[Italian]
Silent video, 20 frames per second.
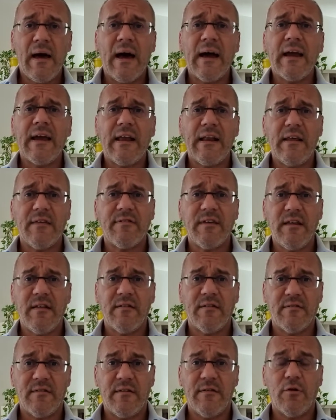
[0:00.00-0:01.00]
anche la
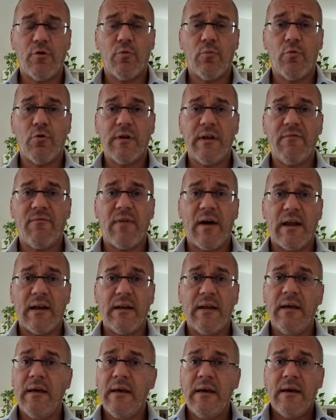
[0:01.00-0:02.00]
sintesi degli ormoni a
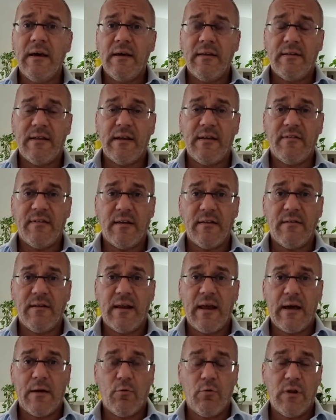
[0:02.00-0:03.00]
valle ne
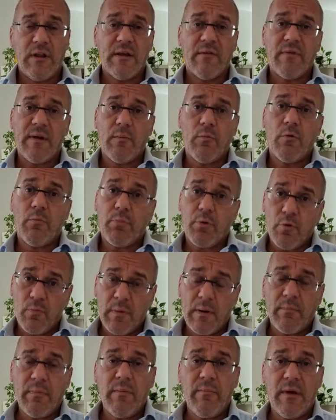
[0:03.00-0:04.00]
risentirà, quindi avremo
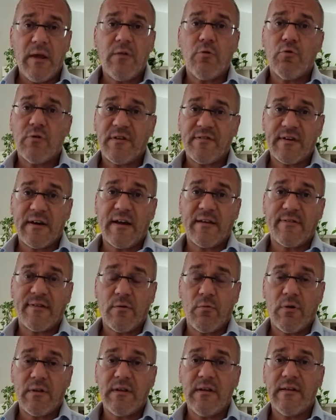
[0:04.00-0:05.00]
probabilmente una
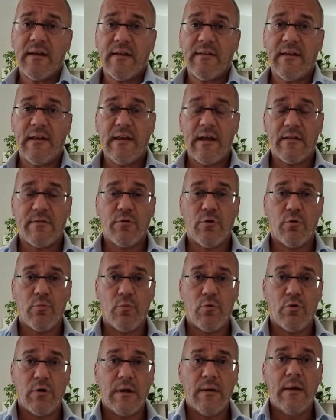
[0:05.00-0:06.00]
scarsa quantità degli altri
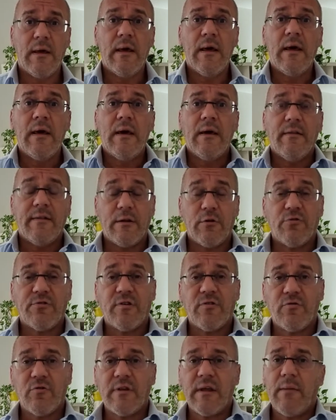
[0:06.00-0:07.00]
ormoni. Nello
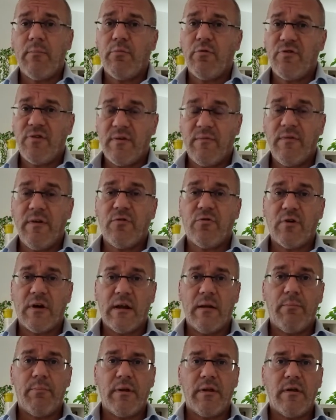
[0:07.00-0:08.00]
stesso tempo si è visto
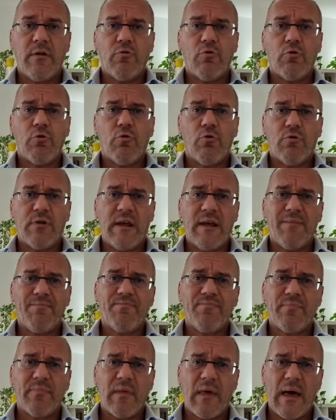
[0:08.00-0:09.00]
che il
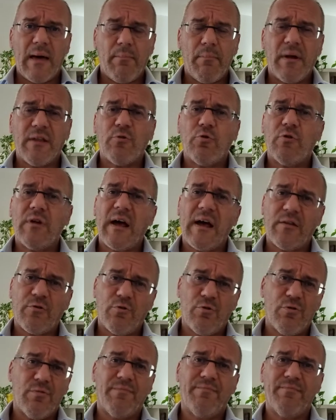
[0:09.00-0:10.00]
pregnenolone,
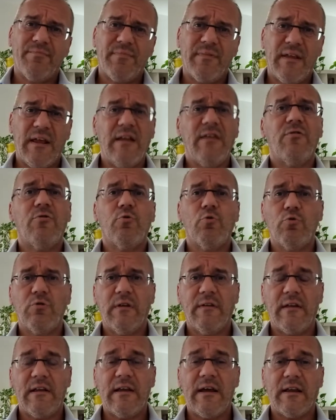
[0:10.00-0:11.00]
abbandonato negli
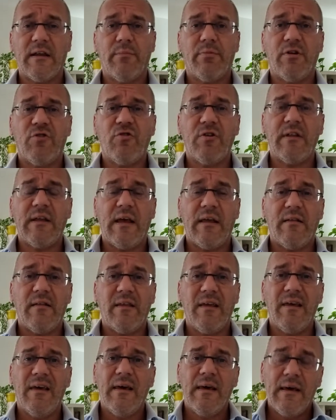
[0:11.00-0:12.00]
studi negli anni
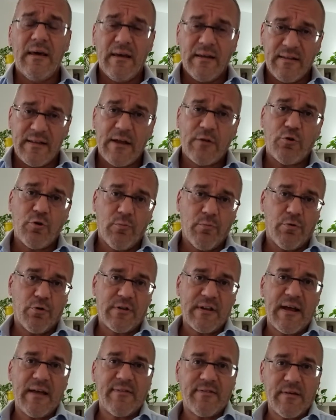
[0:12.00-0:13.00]
precedenti, dando
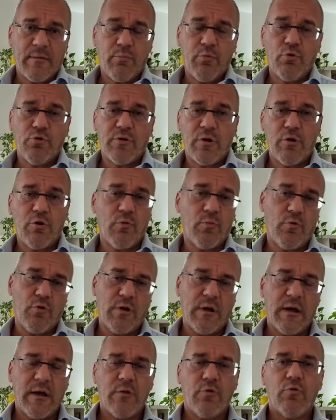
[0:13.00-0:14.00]
importanza appunto agli
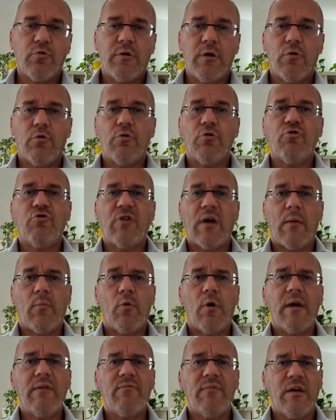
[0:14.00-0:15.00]
ormoni che tutti
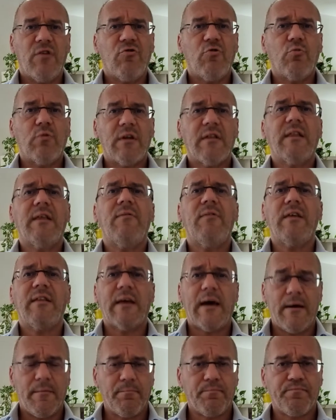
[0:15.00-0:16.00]
conosciamo, ha invece
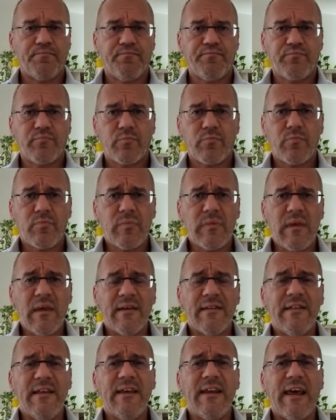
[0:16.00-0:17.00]
un'attività
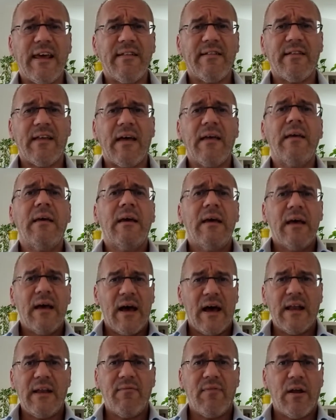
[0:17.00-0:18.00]
diretta
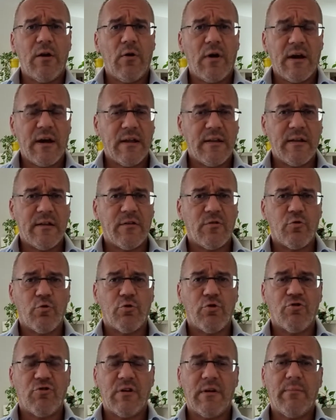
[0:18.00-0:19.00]
a livello anche del
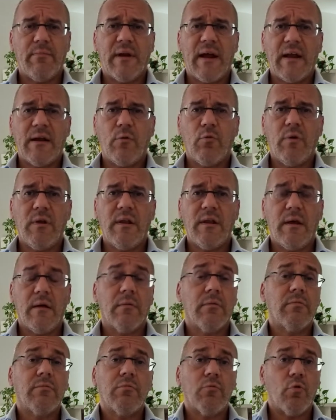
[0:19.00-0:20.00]
tessuto cerebrale,
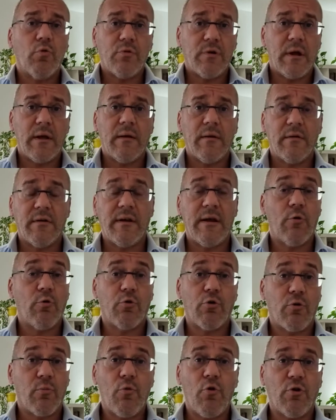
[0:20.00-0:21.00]
quindi un
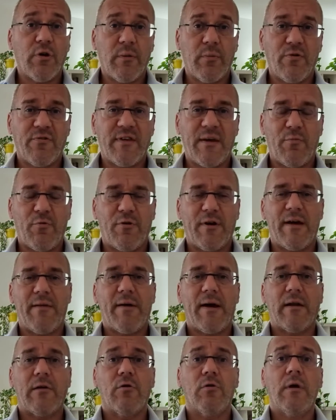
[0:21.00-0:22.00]
neuroormone possiamo
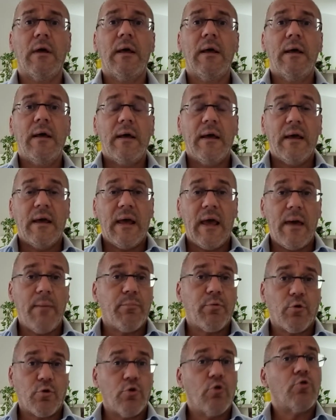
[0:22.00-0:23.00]
chiamarlo.
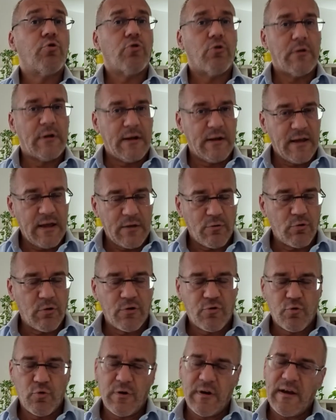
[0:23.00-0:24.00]
È prodotto dalla
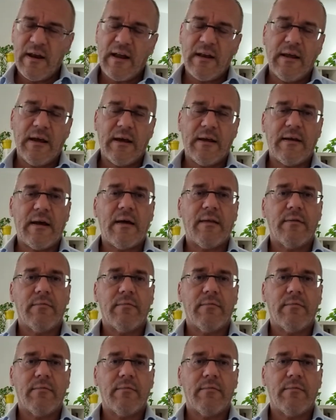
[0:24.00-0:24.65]
ghiandola surinarica